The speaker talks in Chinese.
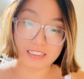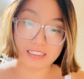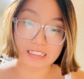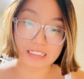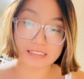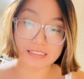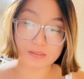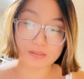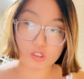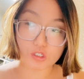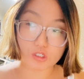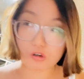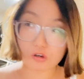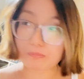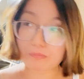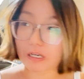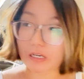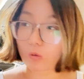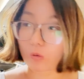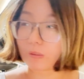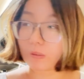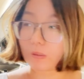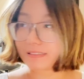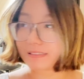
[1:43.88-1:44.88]
你
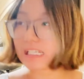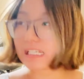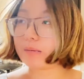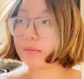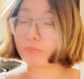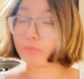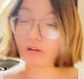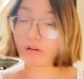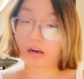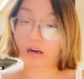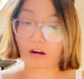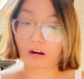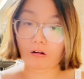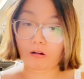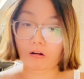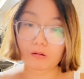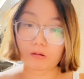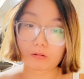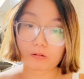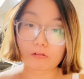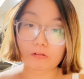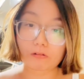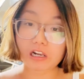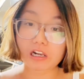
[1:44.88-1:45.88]
说美国再不
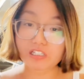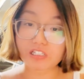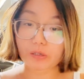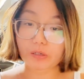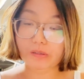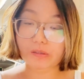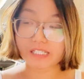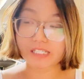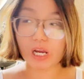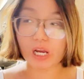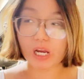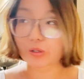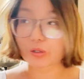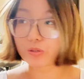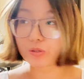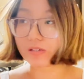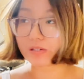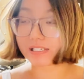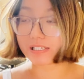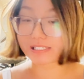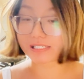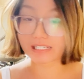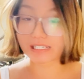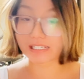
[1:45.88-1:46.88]
好，快乐教育再
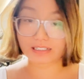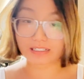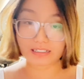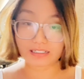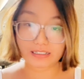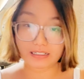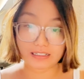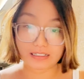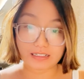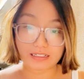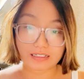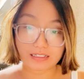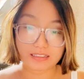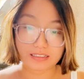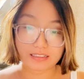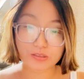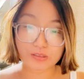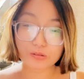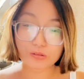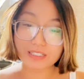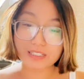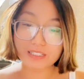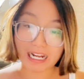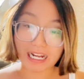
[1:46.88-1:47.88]
有缺陷。
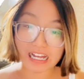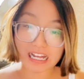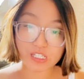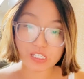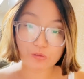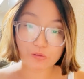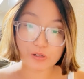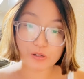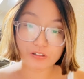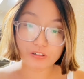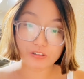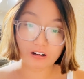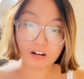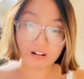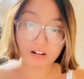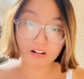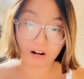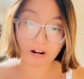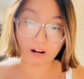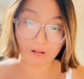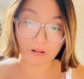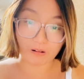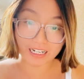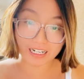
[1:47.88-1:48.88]
你送你孩子回
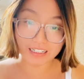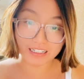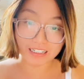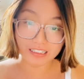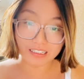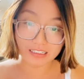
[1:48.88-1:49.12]
去高考